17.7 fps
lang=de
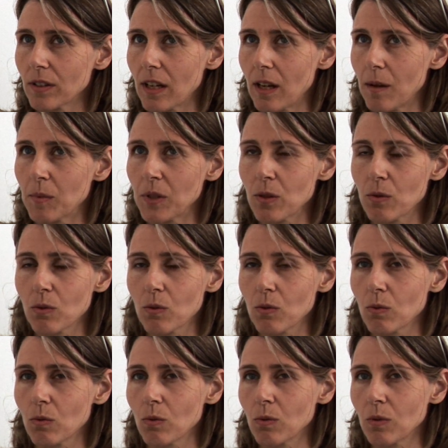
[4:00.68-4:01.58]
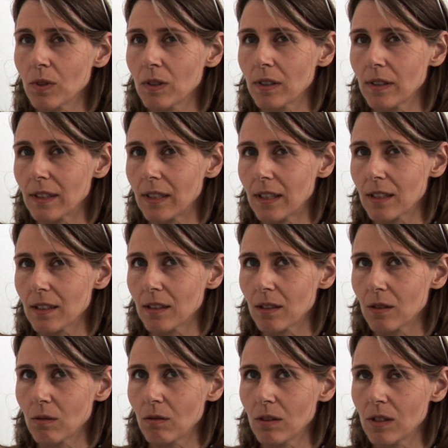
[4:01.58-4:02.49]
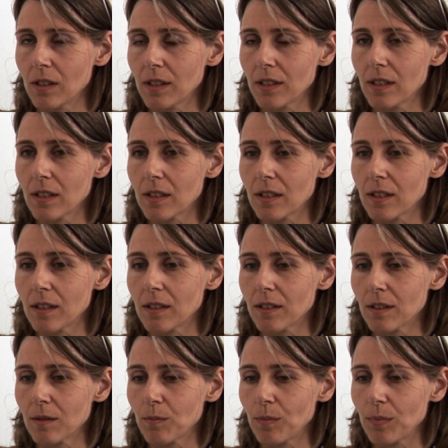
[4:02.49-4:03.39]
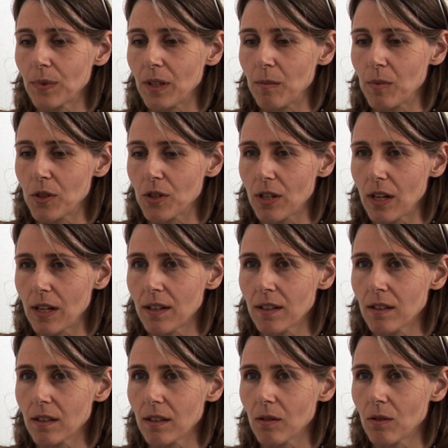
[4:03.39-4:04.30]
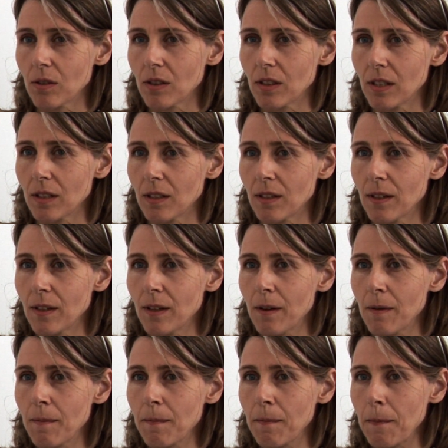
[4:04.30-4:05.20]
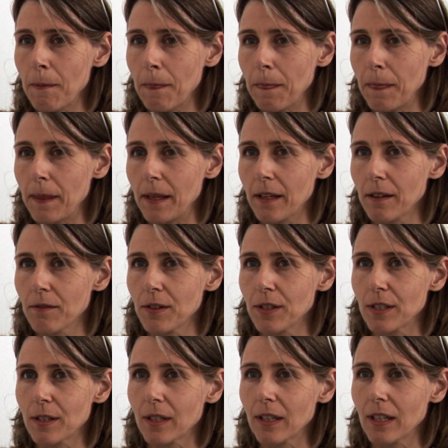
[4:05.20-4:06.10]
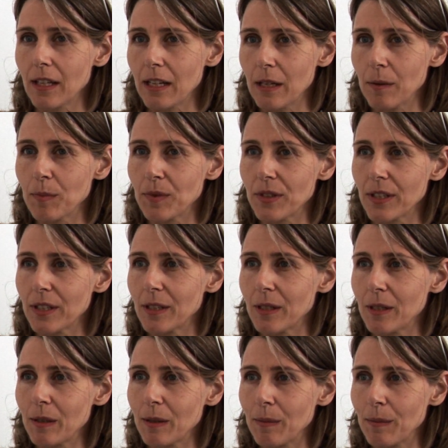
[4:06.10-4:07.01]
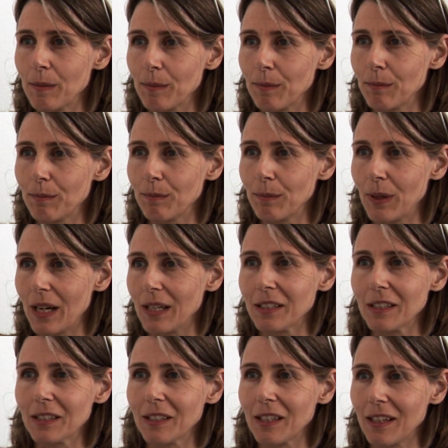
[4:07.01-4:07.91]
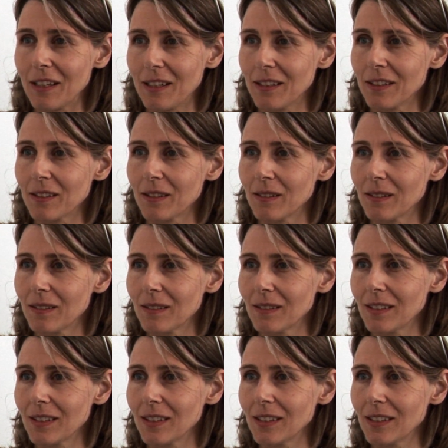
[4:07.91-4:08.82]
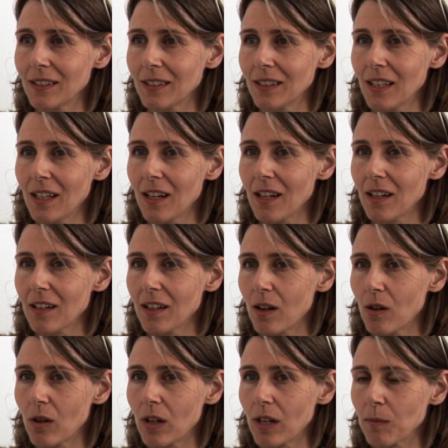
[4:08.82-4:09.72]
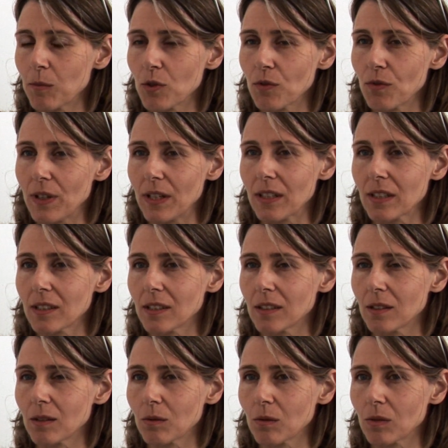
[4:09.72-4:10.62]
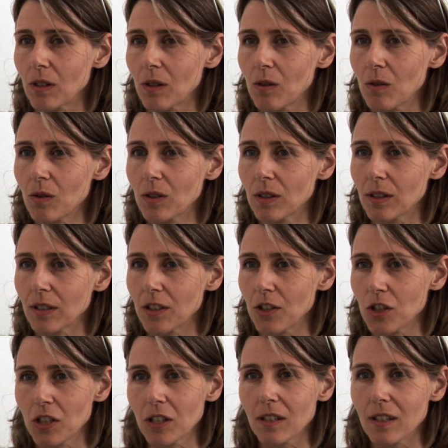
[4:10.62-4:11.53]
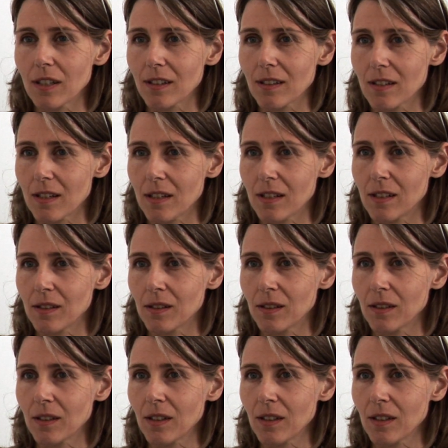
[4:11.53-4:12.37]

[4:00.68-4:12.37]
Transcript: damit zu tun, dass natürlich dieses, der Bestand auch eine, eine gewisse gelebte Patina hat, die ja auch Atmosphäre ist und auch Geschichte erzählt